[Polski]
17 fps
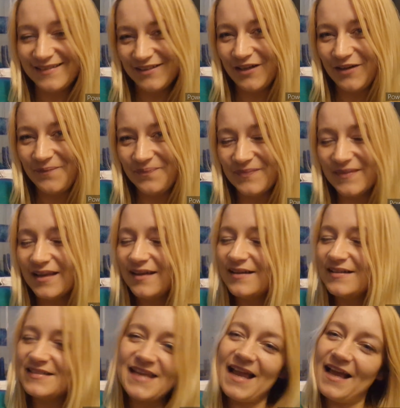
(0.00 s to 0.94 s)
No,
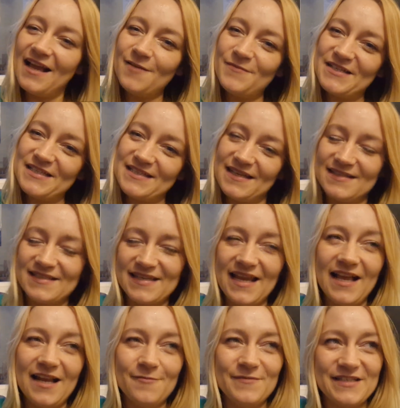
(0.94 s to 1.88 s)
dzielmy się,
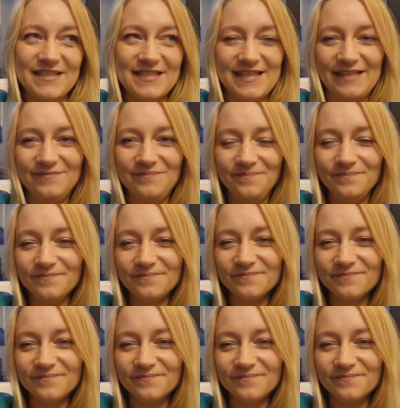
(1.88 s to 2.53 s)
dzielmy się.